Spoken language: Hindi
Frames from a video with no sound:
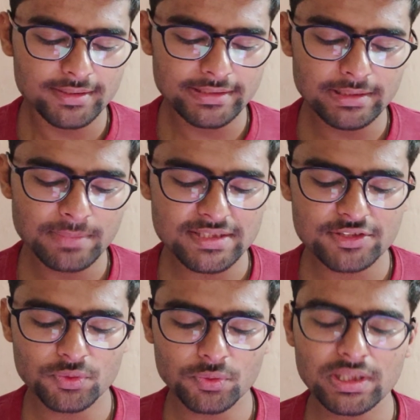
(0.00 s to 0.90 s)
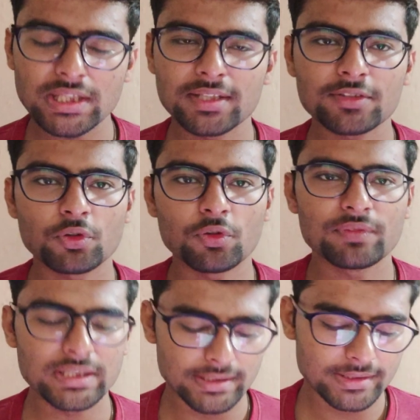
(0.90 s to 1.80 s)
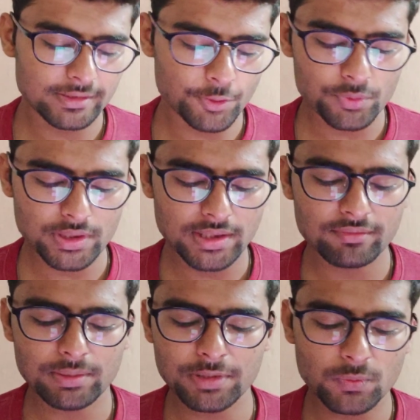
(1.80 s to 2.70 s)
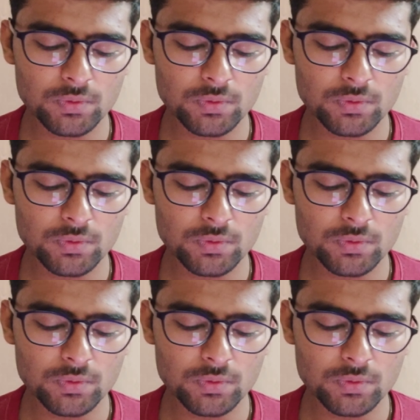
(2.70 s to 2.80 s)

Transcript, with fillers: तीन मैचेस उन्होंने खेले दो विन एक ड्रो रहा है वहीं पर